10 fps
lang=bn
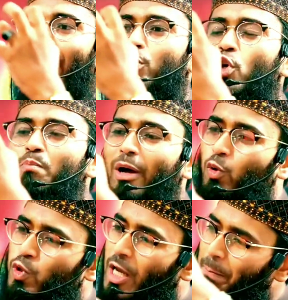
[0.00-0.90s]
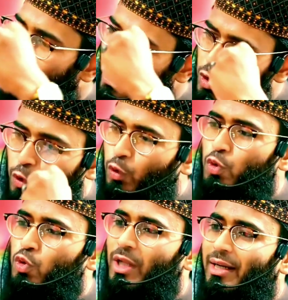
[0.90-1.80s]
একজন মানুষকে পেয়ে
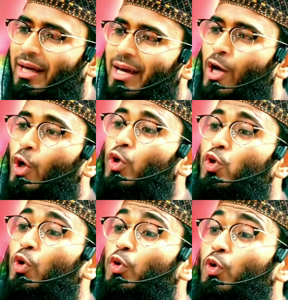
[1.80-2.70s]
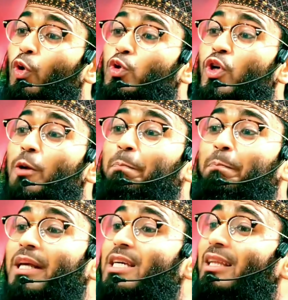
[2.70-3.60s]
সন্তুষ্ট থাকে চোদ্দ জনের
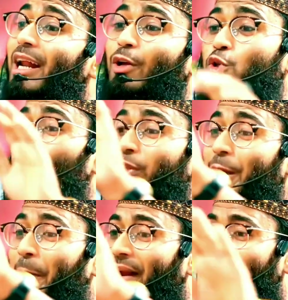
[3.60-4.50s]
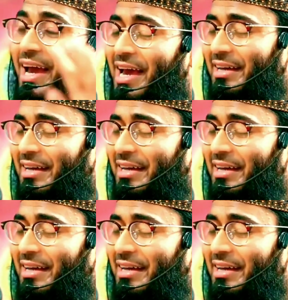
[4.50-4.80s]
পিছে তারা ছুটতে পারে